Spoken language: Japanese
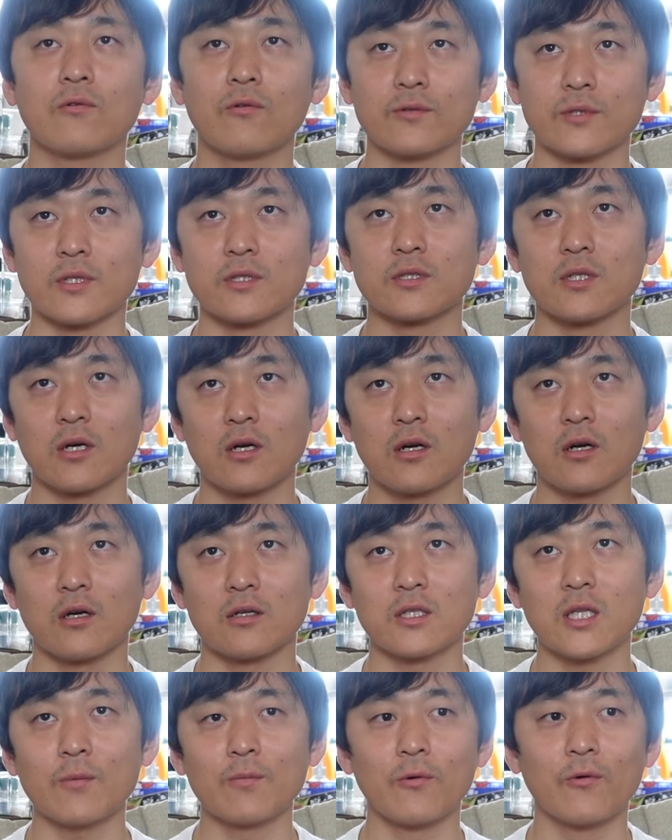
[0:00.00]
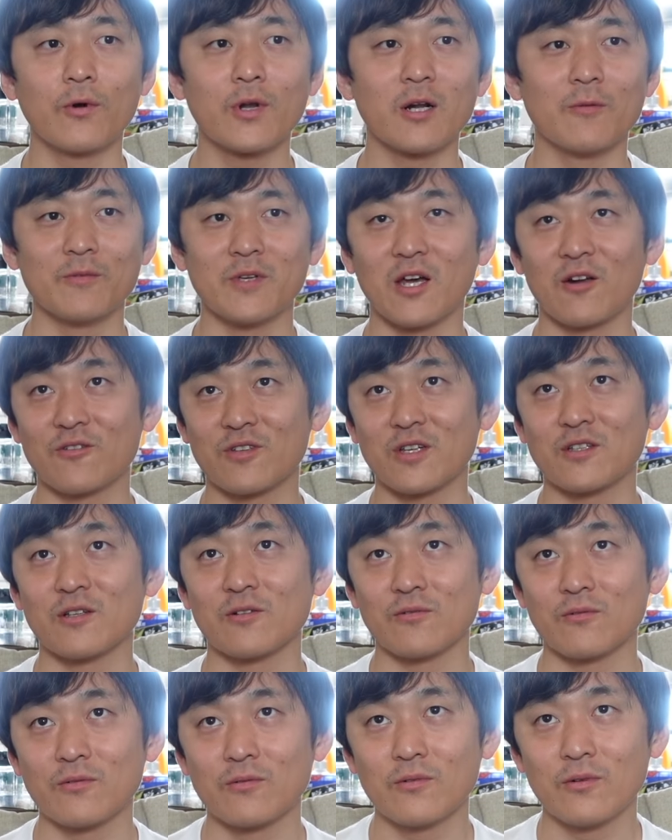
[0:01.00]
コンテンツだから多分俺らもやる気が出
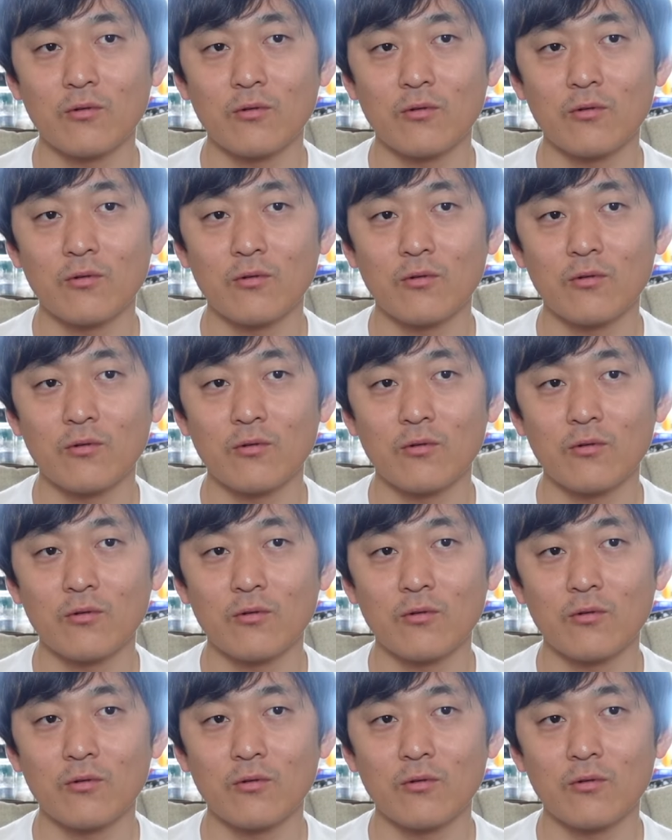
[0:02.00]
る